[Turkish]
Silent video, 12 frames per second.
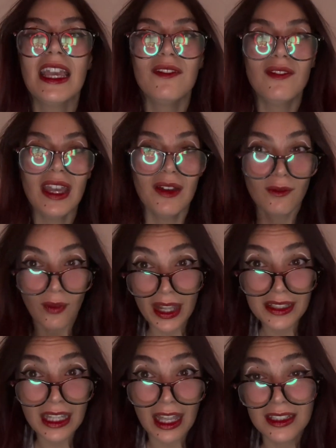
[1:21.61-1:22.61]
ve
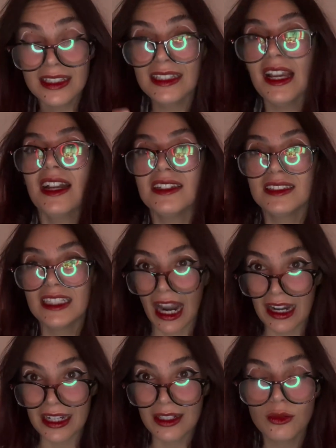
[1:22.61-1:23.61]
Van'dan diğer
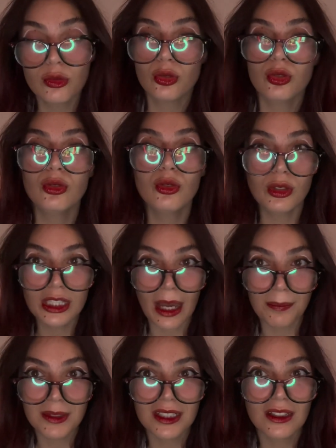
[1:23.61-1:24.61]
yerlere uçuşunuzu
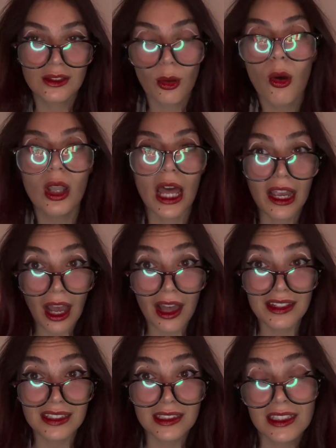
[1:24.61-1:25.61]
yaptığınız olay
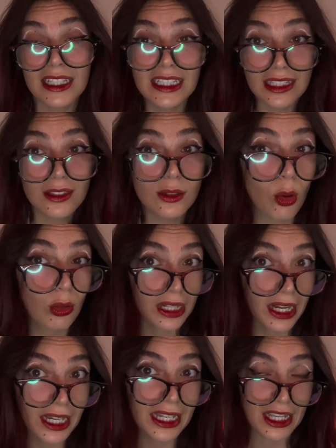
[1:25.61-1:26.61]
aslında yatı
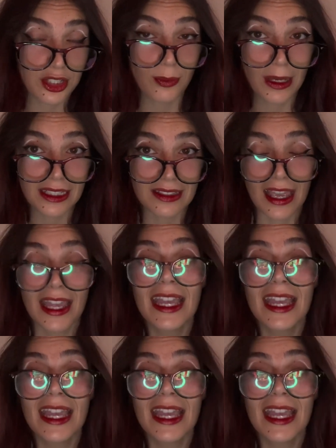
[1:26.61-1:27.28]
olarak geçmekte.